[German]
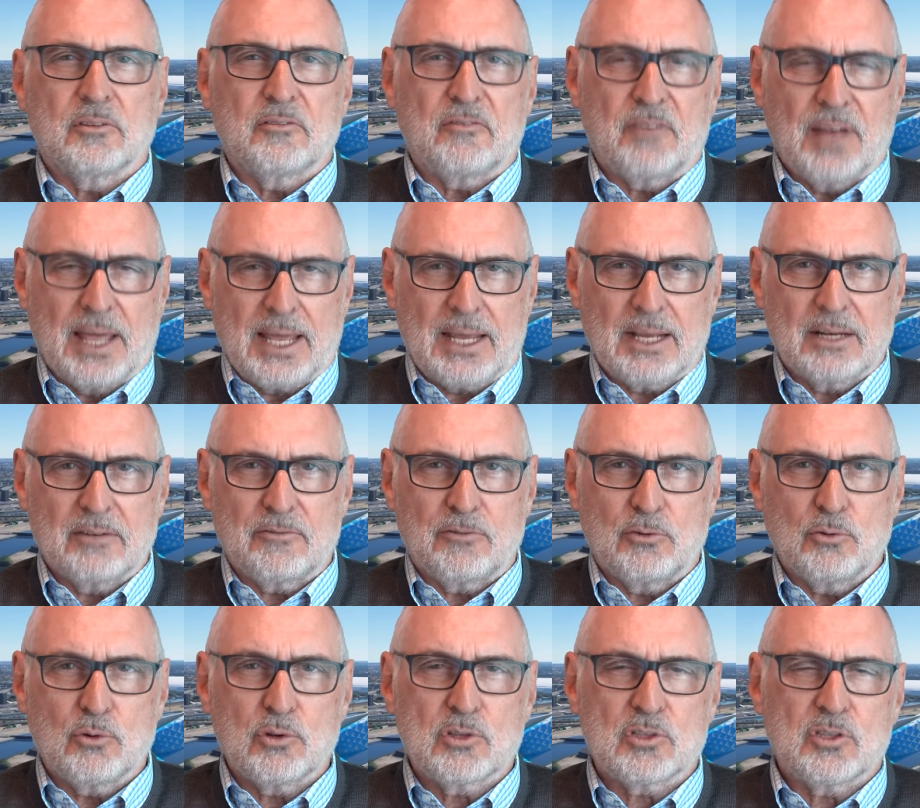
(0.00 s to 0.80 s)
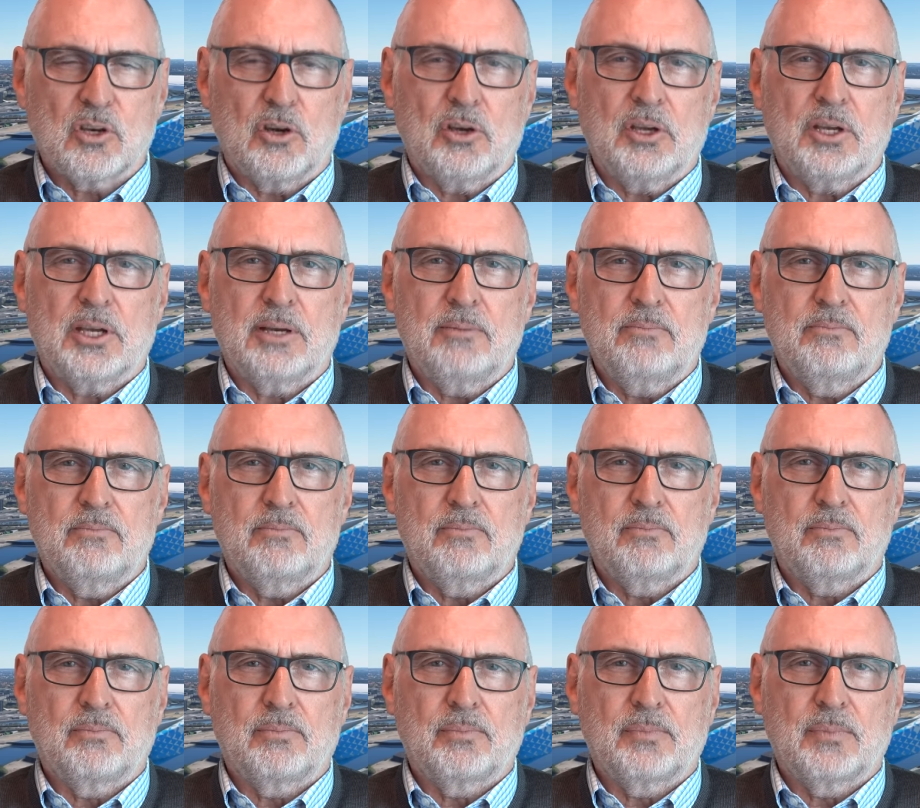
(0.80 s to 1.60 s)
Flächenflugzeuge.
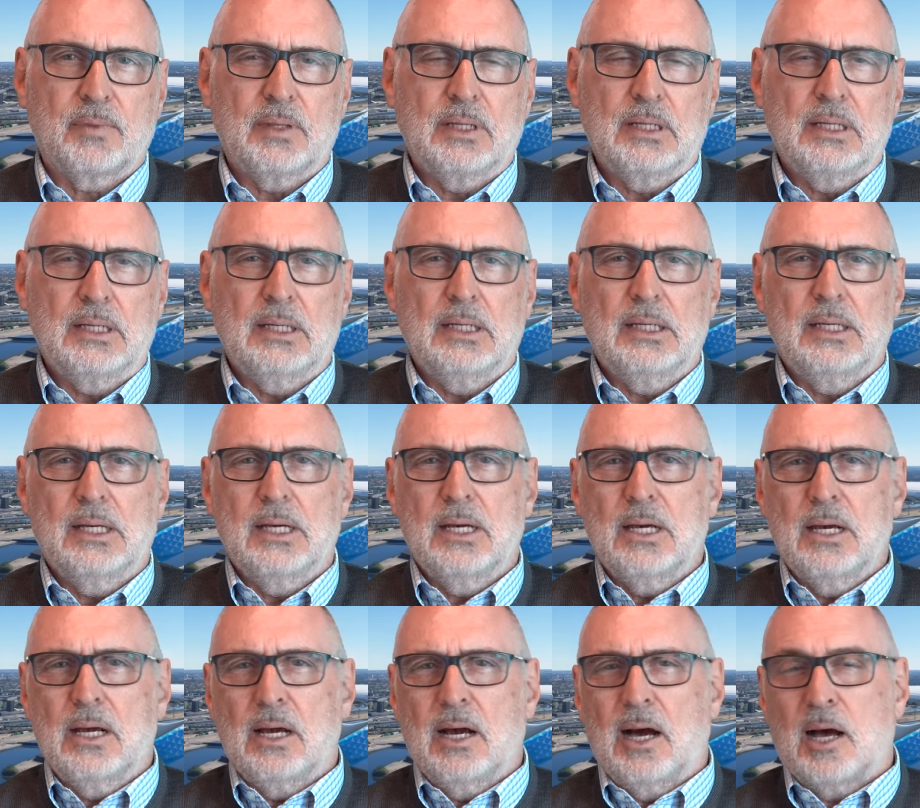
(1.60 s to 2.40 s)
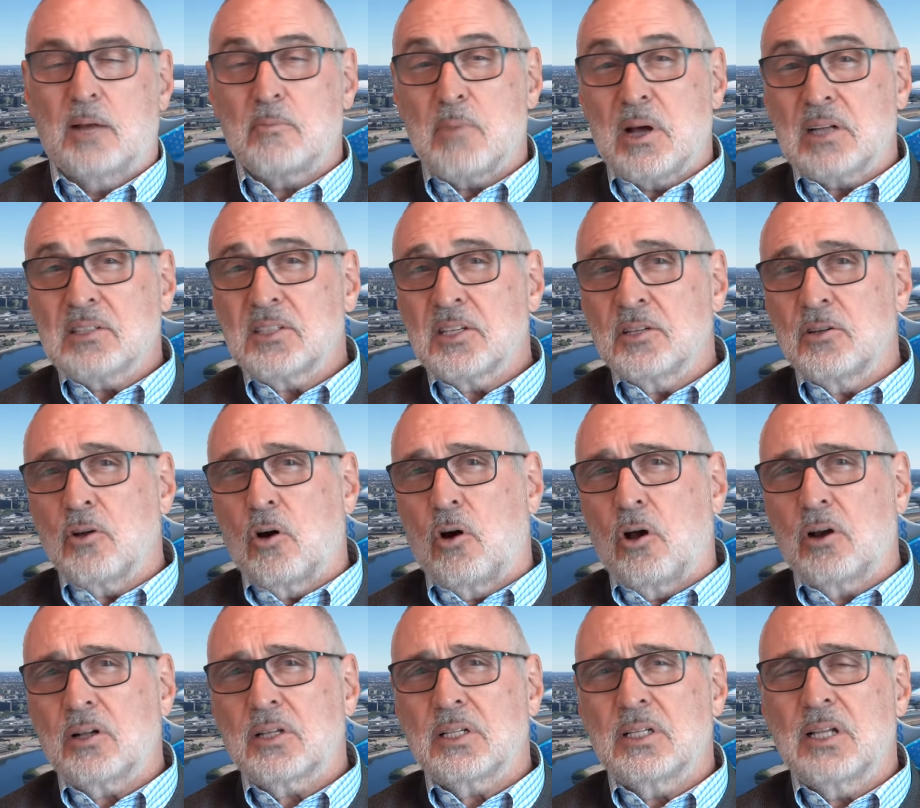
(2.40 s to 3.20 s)
An manchen
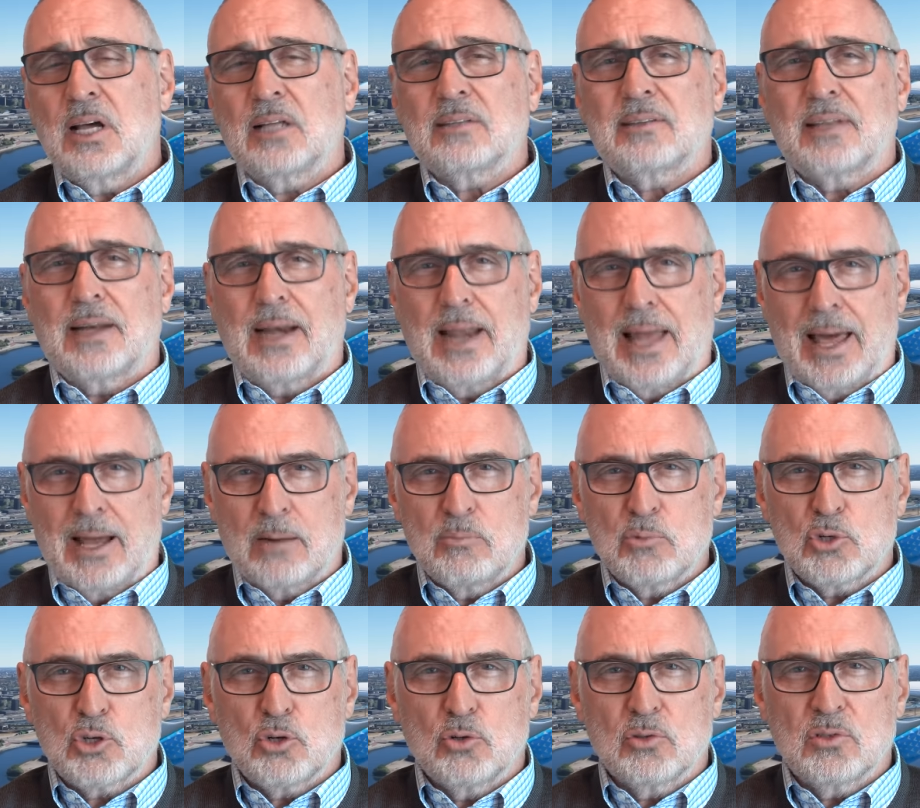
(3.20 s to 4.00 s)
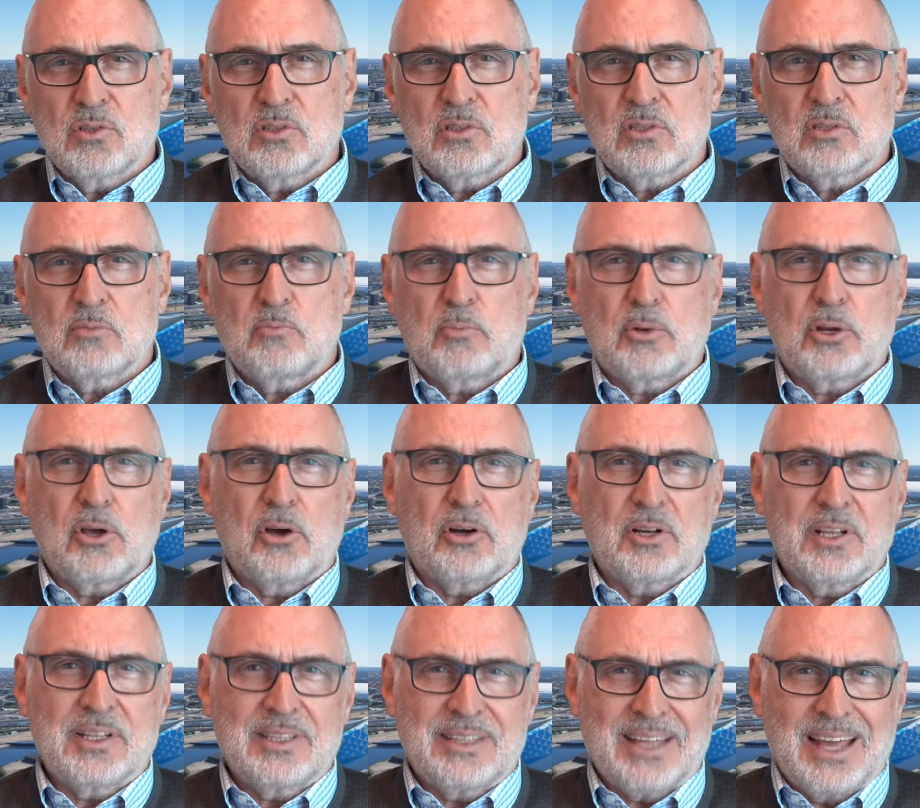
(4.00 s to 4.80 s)
Orten hat der Lärmschutz
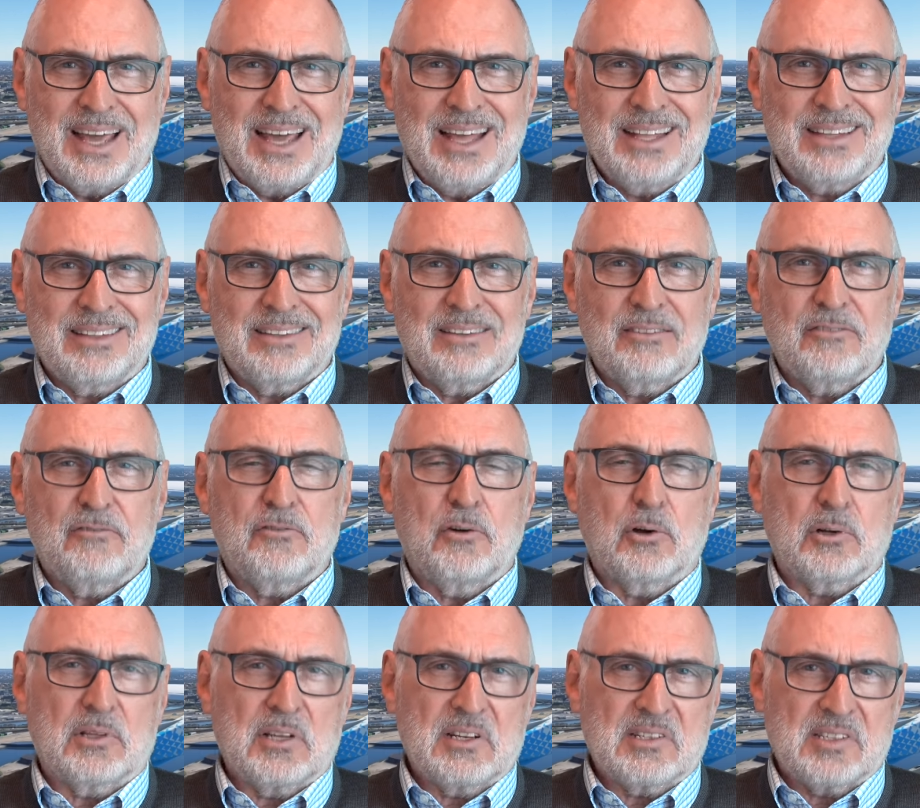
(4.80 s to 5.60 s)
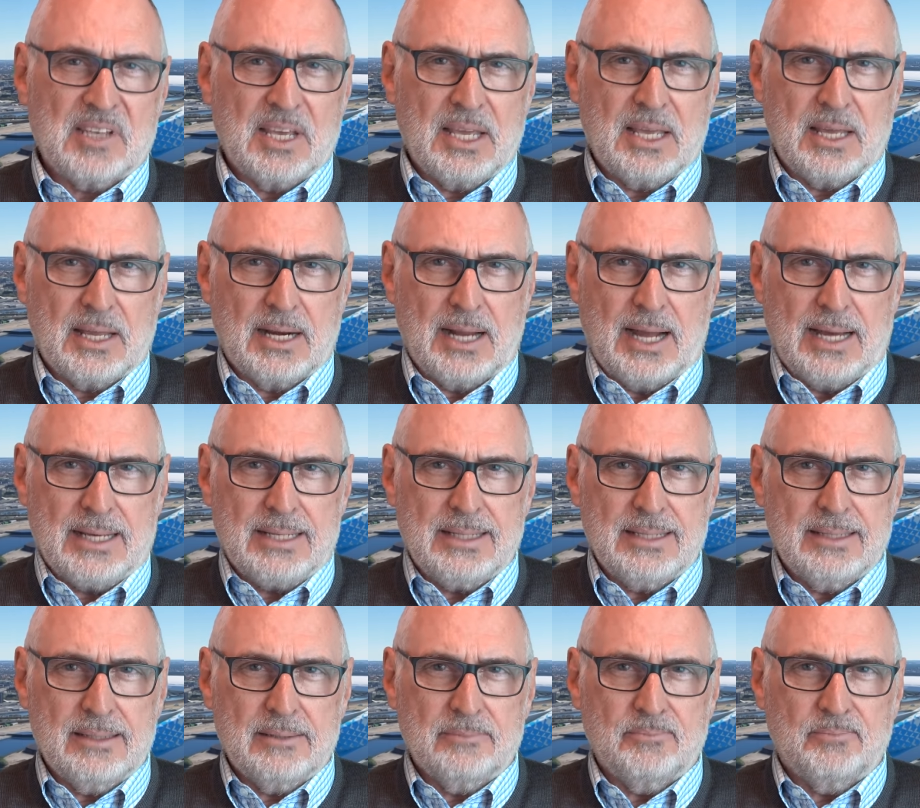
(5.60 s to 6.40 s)
Priorität vor der
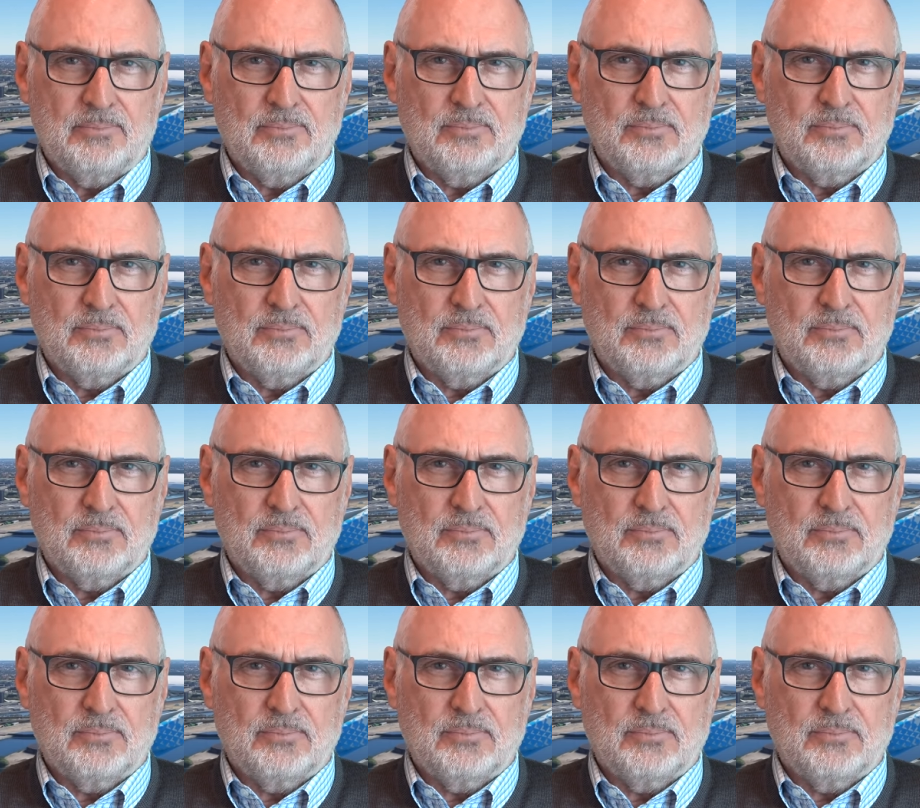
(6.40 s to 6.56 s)
Sicherheit.